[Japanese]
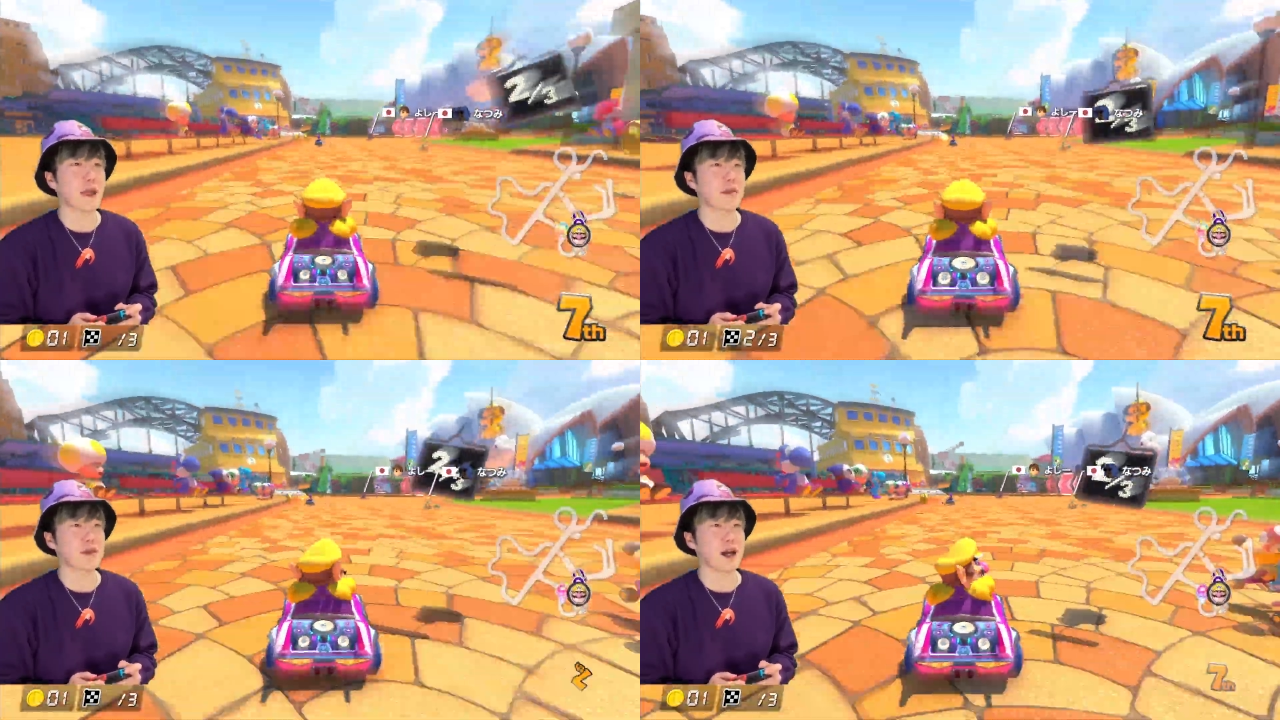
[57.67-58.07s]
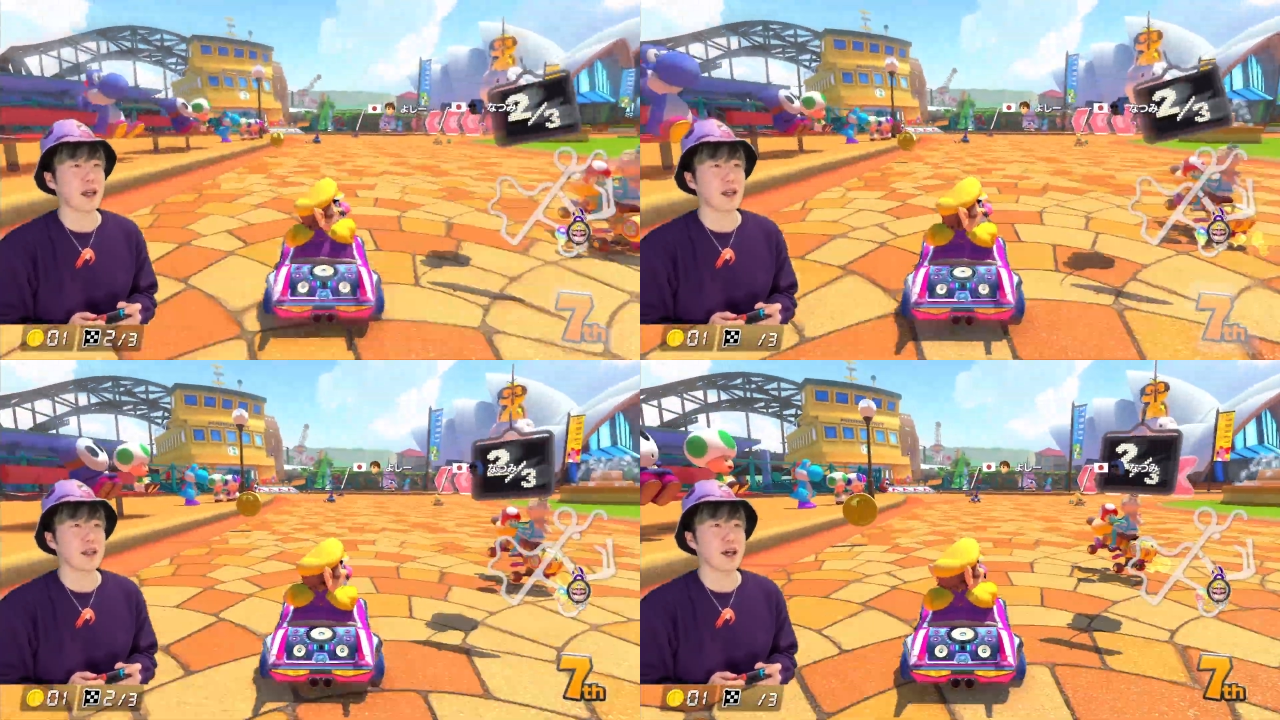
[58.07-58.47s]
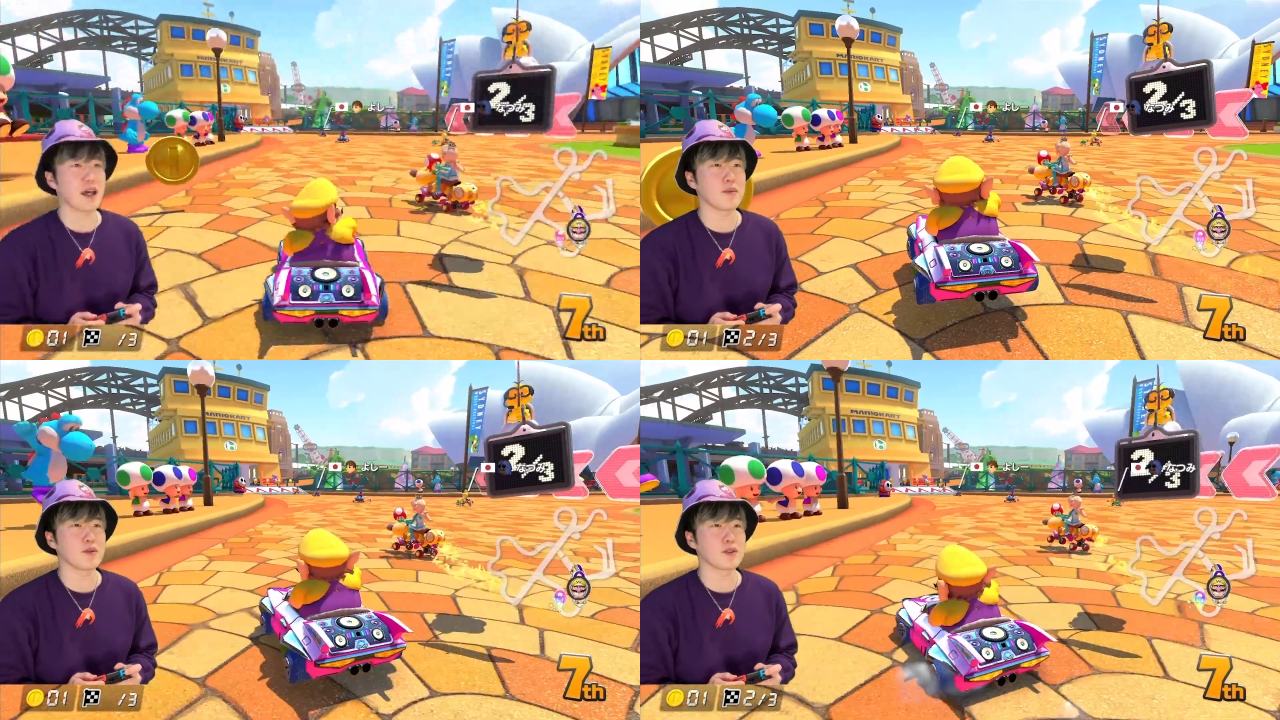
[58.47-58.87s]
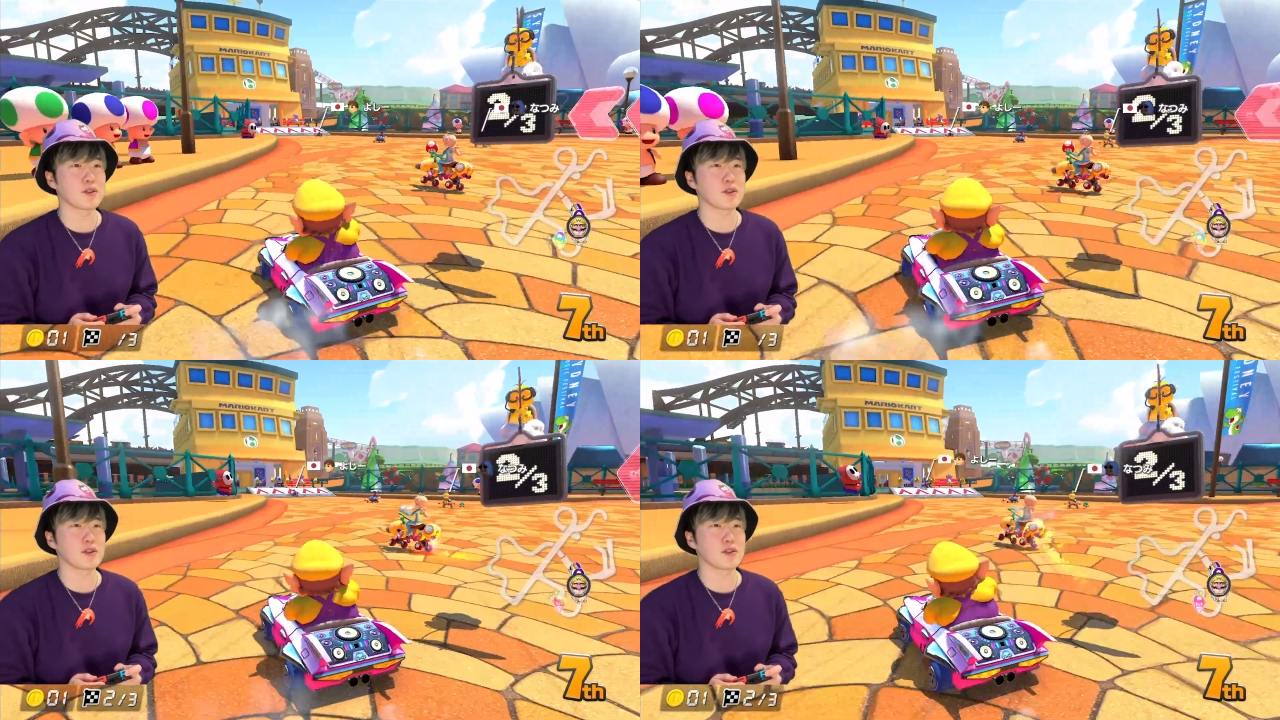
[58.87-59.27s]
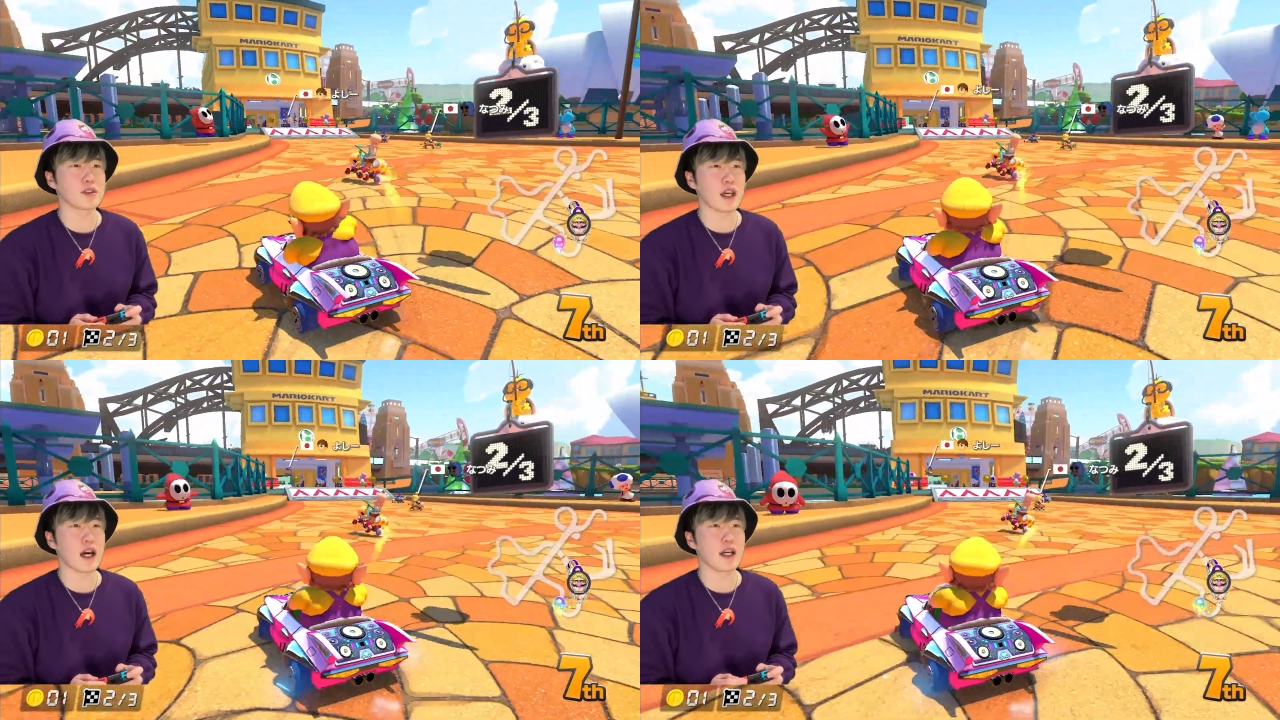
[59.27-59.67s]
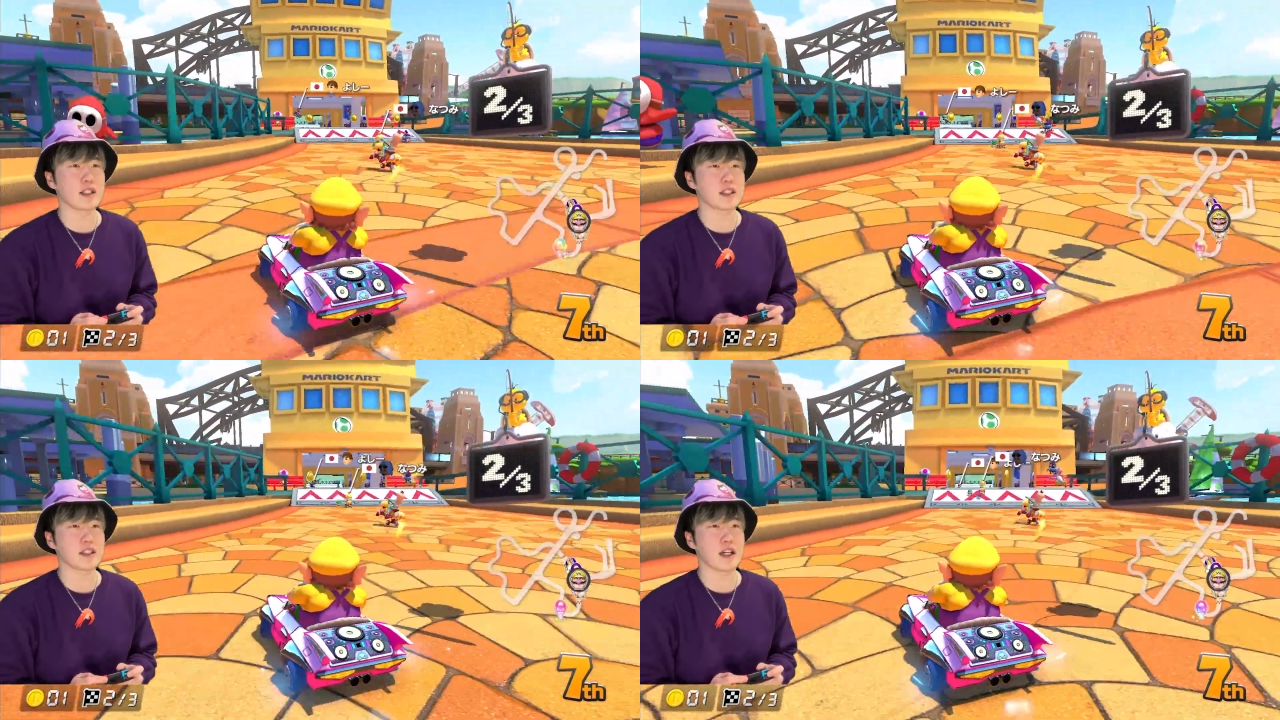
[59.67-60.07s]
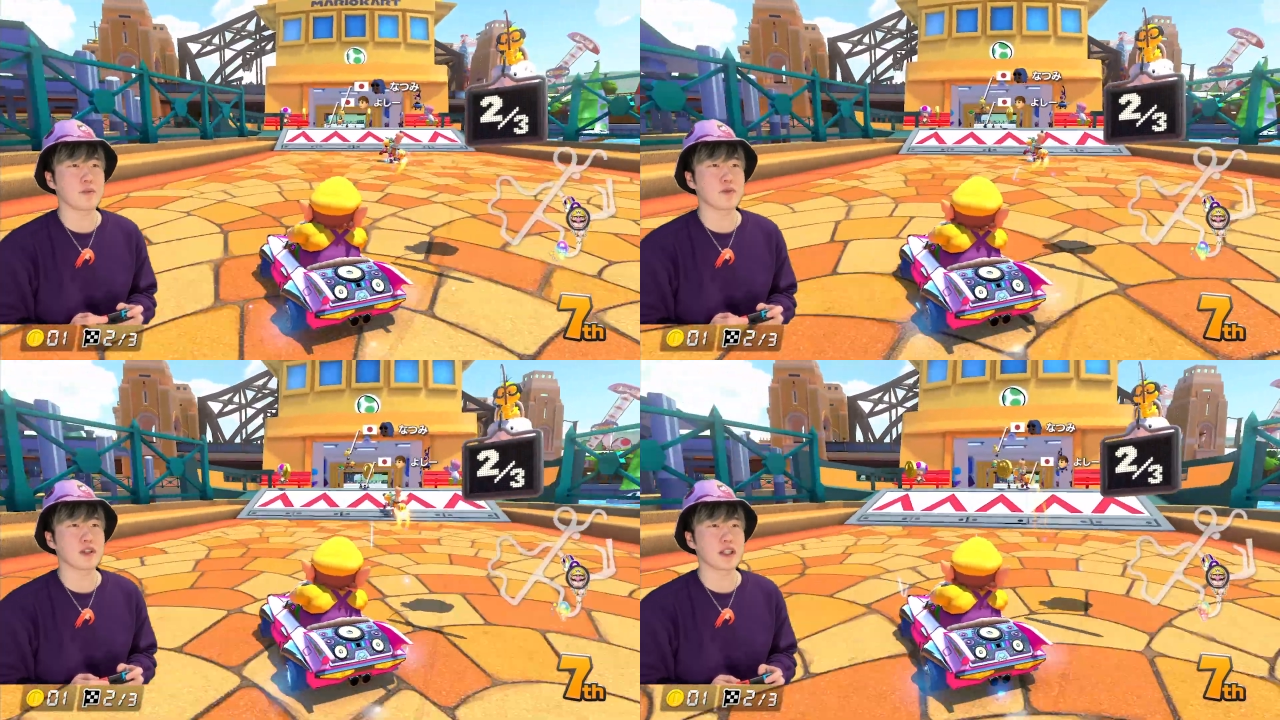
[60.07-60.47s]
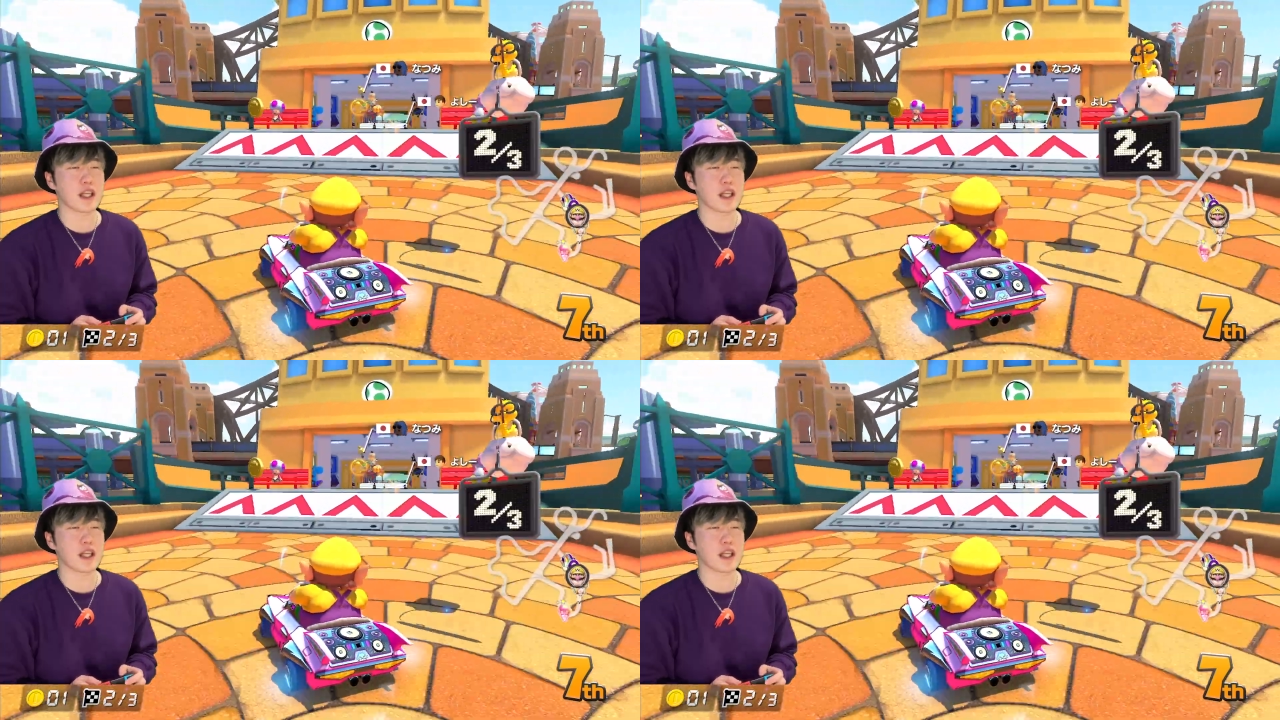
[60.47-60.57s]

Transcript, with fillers: あの LINE ライブっちゅうね配信アプリ